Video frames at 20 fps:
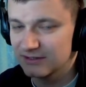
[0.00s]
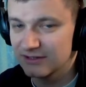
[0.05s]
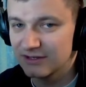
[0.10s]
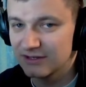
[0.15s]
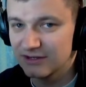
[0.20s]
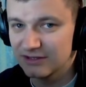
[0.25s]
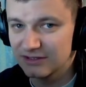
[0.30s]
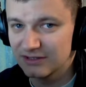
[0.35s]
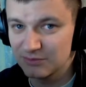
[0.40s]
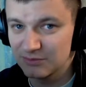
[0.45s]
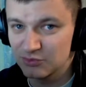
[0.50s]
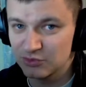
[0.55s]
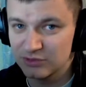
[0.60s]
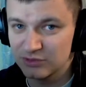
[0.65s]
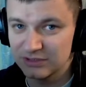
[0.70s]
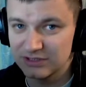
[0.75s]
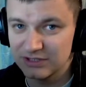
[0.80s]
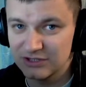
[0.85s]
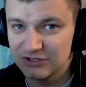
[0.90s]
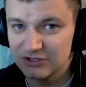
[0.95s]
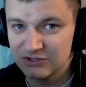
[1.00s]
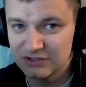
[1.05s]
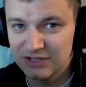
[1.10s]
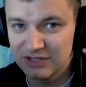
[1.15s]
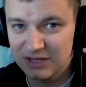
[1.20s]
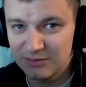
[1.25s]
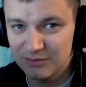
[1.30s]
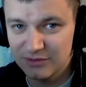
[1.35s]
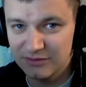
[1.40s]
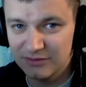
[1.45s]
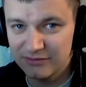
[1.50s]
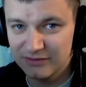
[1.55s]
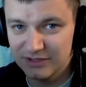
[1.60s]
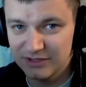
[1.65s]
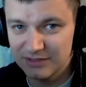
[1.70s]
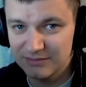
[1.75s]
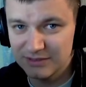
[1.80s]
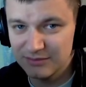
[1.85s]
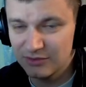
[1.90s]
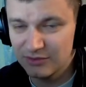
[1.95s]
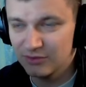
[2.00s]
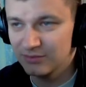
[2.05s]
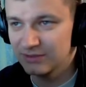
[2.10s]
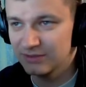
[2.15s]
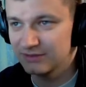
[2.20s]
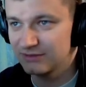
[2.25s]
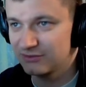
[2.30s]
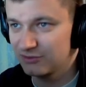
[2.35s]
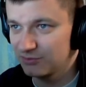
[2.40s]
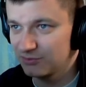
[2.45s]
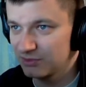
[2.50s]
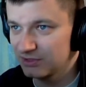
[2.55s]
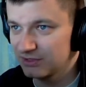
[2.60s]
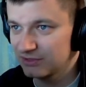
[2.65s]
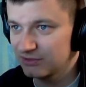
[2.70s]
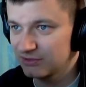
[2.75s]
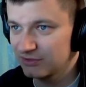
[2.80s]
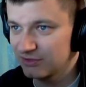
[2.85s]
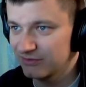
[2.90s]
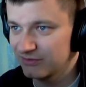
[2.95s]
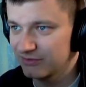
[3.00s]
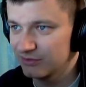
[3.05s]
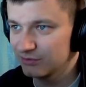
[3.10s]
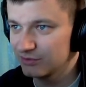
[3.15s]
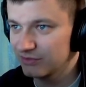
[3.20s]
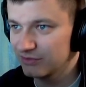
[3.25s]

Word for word: gry, na przykład jakieś darmowe MMO będę sobie testował,